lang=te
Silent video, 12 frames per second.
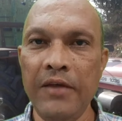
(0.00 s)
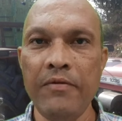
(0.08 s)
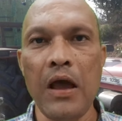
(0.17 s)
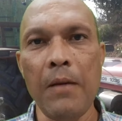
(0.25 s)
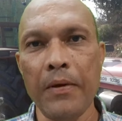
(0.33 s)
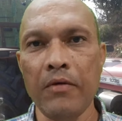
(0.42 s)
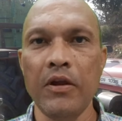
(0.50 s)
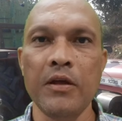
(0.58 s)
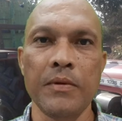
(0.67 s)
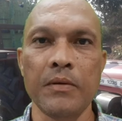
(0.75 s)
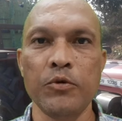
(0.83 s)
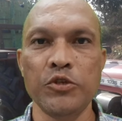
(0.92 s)
ఈ
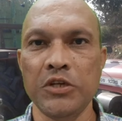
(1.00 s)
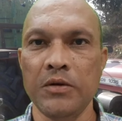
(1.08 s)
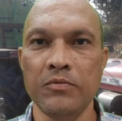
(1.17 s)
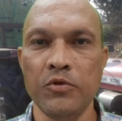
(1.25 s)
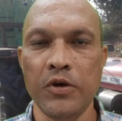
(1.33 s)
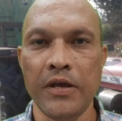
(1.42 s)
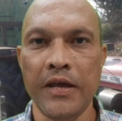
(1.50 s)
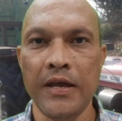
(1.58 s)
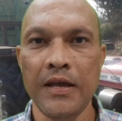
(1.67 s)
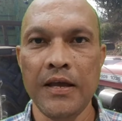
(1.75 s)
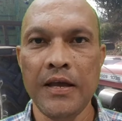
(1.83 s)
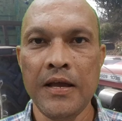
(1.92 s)
వ్యాపారంలోకి మనం వచ్చాము ఓకే
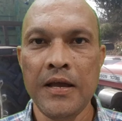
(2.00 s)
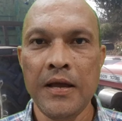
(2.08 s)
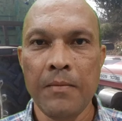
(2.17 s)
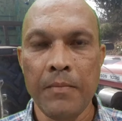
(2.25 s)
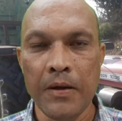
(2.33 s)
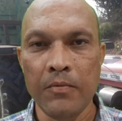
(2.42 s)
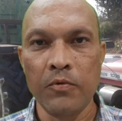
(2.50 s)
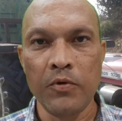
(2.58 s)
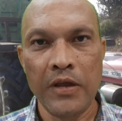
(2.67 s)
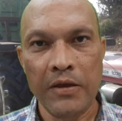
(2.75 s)
మనము